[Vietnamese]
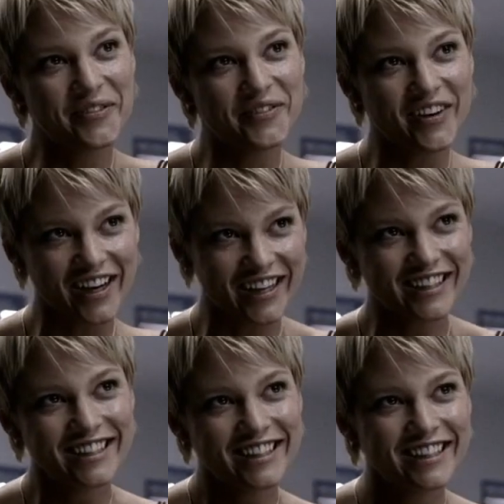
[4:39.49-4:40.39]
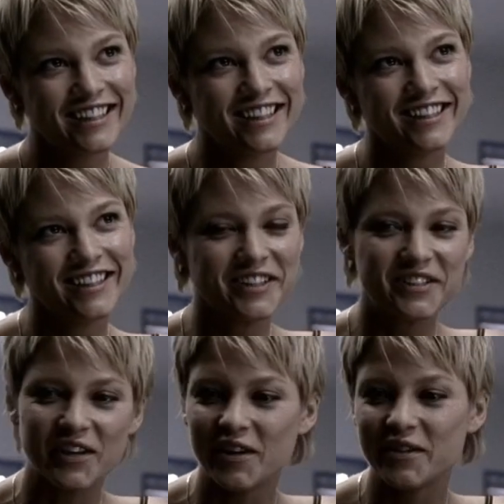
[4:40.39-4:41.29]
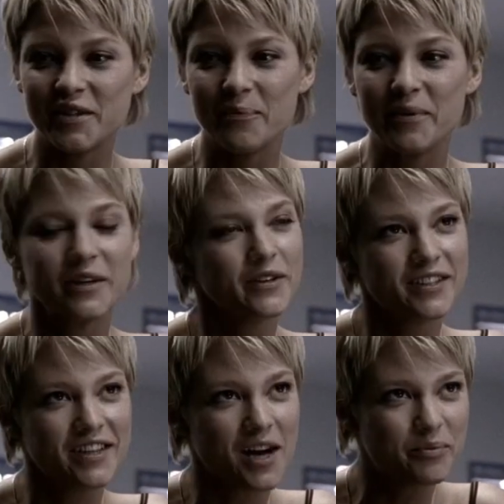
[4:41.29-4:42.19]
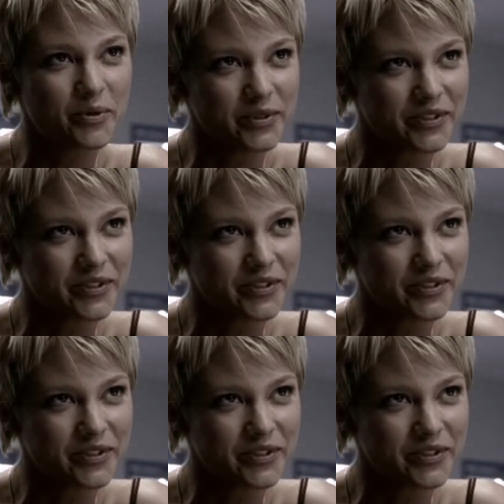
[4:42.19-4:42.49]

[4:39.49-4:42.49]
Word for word: Sau cả ngày trò chuyện, Sam và Mac dần hiểu nhau